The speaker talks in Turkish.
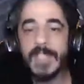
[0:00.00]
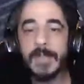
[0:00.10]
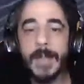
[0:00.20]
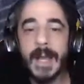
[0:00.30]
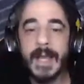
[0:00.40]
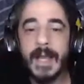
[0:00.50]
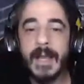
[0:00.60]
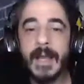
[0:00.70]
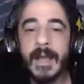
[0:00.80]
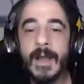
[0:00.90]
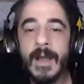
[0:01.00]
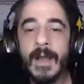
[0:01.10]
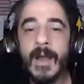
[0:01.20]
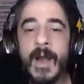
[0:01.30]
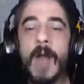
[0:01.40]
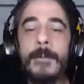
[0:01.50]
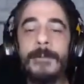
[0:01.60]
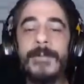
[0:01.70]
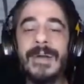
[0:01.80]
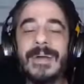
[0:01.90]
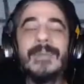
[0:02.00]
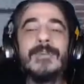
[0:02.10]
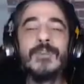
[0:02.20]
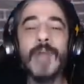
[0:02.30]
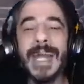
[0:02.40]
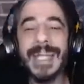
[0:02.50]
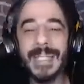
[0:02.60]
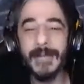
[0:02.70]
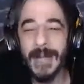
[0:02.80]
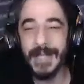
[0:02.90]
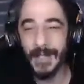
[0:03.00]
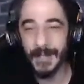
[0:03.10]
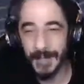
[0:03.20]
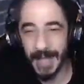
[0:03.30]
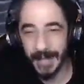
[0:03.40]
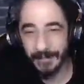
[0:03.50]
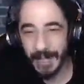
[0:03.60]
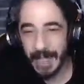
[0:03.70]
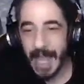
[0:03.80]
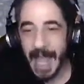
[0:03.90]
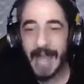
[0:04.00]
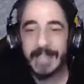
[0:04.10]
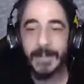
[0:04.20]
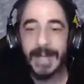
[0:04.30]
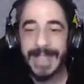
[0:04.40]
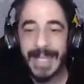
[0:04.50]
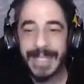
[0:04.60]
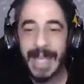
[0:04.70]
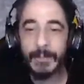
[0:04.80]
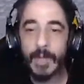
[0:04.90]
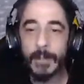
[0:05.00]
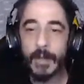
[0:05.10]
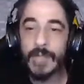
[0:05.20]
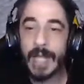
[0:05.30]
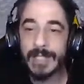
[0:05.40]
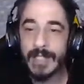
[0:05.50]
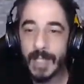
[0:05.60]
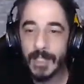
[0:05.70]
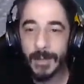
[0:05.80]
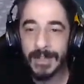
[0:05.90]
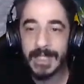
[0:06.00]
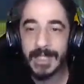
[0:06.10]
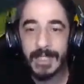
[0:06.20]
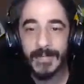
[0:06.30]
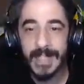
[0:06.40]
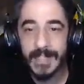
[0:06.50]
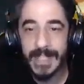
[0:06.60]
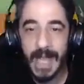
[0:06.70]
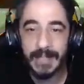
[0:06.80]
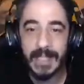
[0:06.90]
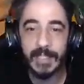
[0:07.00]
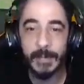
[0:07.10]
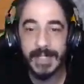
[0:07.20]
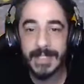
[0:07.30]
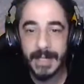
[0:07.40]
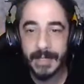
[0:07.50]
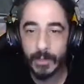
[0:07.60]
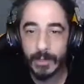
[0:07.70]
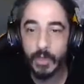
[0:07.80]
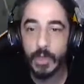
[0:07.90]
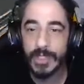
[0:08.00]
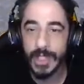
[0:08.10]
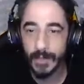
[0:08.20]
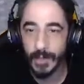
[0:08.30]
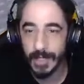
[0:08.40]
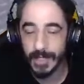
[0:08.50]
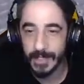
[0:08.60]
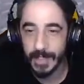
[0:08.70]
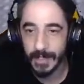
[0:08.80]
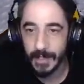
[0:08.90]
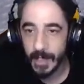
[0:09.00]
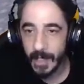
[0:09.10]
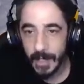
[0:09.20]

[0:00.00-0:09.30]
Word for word: Bak şimdi bak. Hop. Şu harekete bayılıyorum ya. Her zaman denk gelmiyor ama özellikle çatışmadaysanız ve hızlı yer değiştirmeniz gerekiyorsa çok işe yarıyor arkadaşlar.